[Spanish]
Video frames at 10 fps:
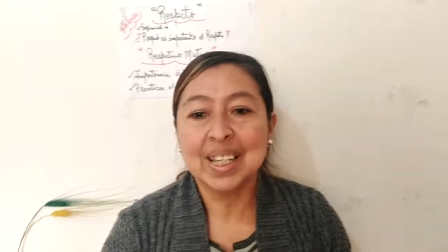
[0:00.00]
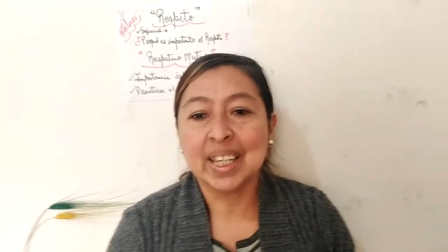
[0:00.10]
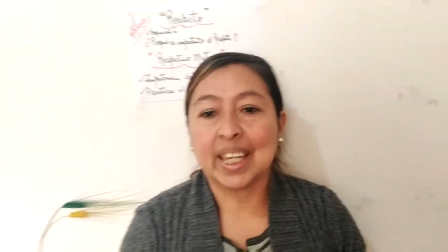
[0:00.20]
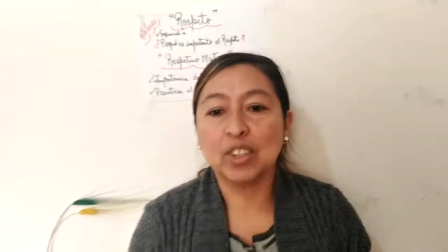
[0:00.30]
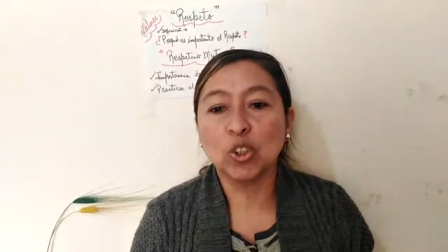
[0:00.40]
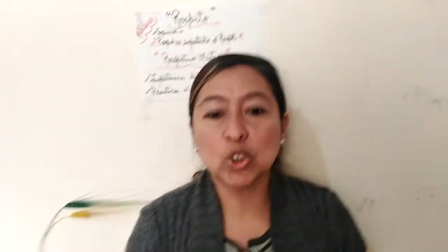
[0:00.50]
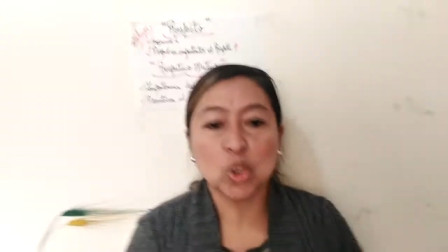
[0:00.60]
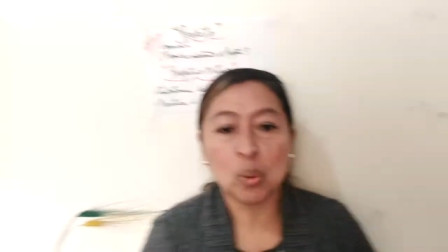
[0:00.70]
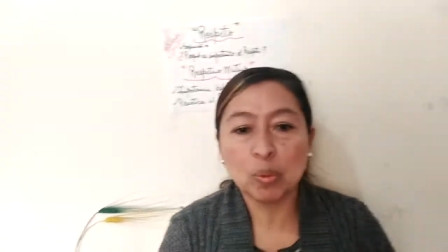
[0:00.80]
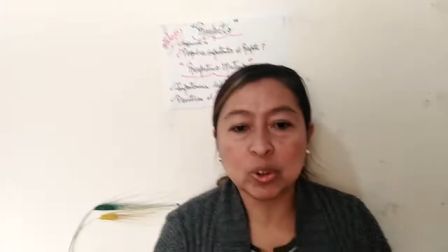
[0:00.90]
que no
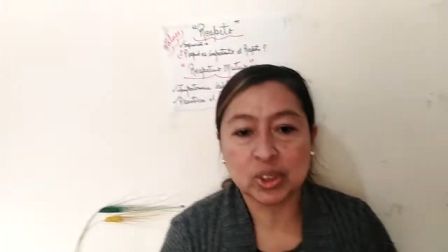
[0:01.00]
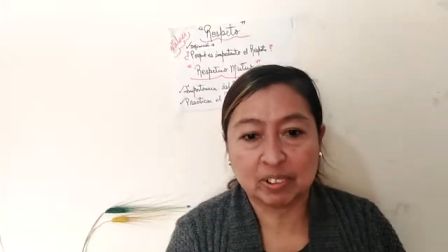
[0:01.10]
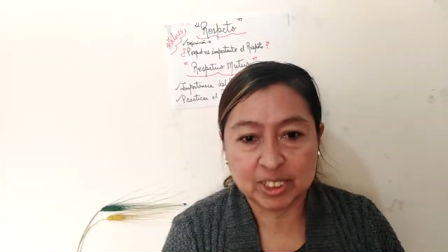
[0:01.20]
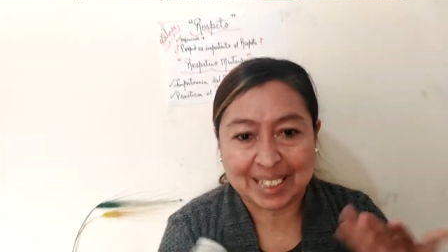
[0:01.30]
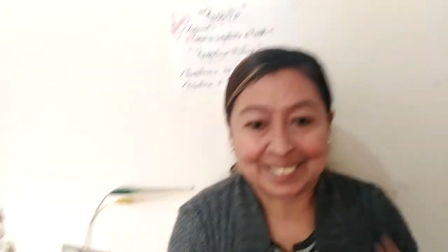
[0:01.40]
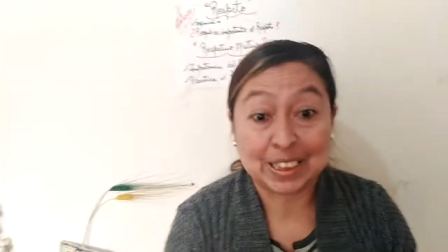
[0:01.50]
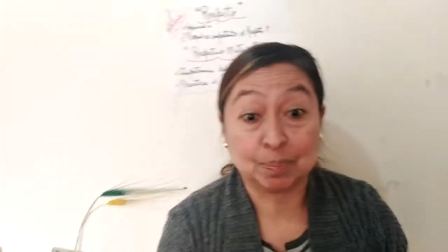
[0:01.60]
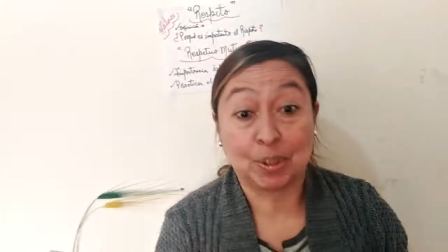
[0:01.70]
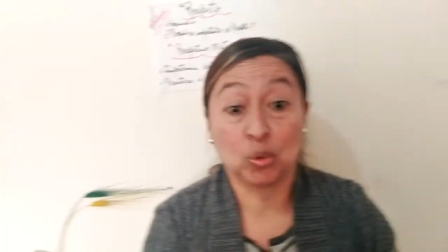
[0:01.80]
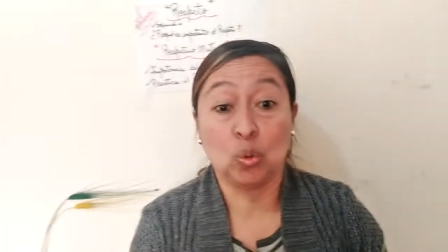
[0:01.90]
somos
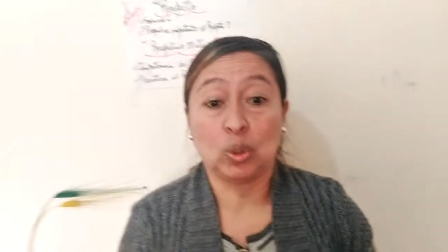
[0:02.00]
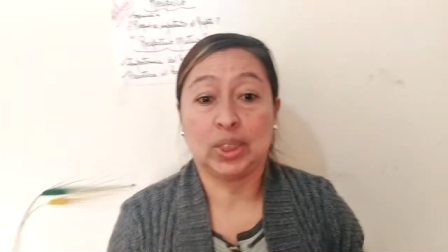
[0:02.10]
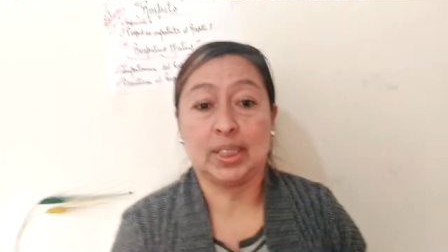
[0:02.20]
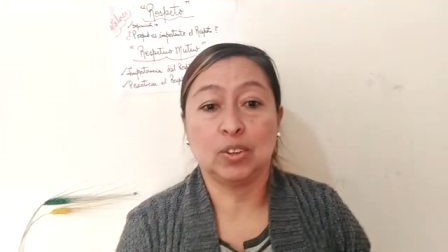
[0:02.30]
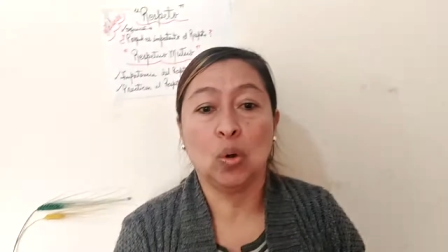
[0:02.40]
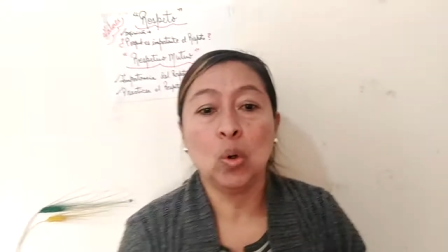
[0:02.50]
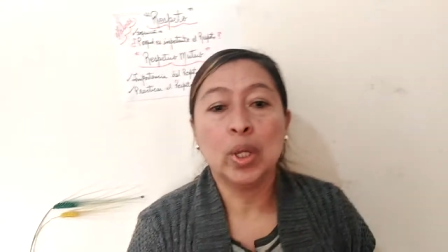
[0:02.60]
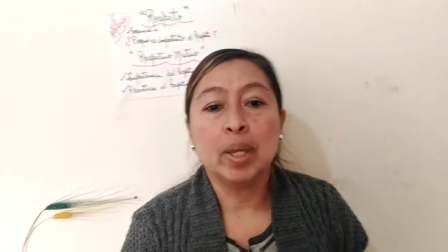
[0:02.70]
respetuosas, ¿no?